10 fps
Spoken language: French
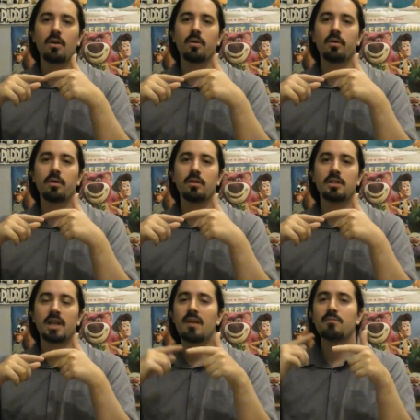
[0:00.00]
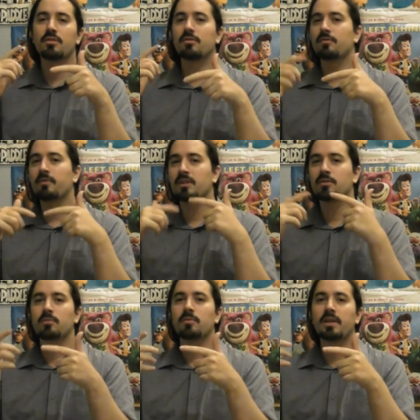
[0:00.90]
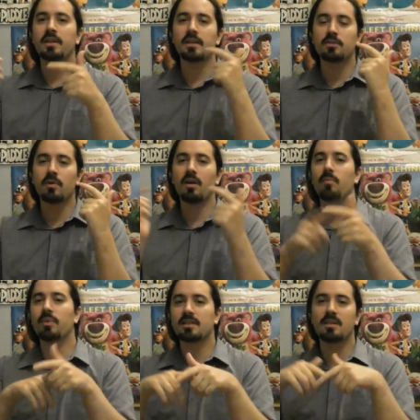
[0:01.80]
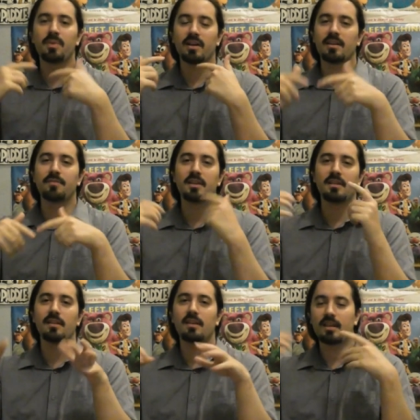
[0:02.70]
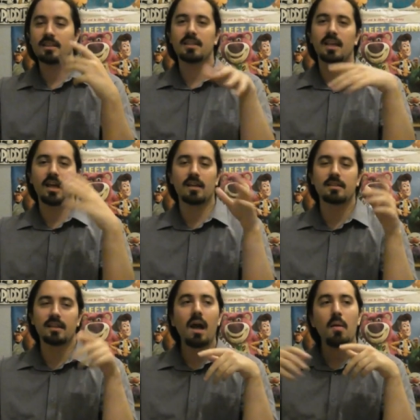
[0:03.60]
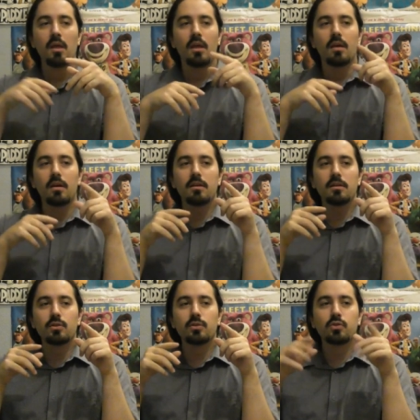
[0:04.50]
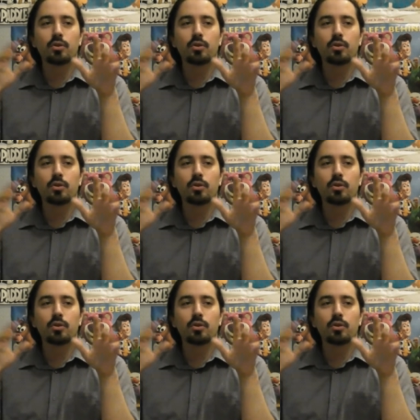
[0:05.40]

euh, James se fasse tuer et soit remplacé par David, etc. etc. Euh,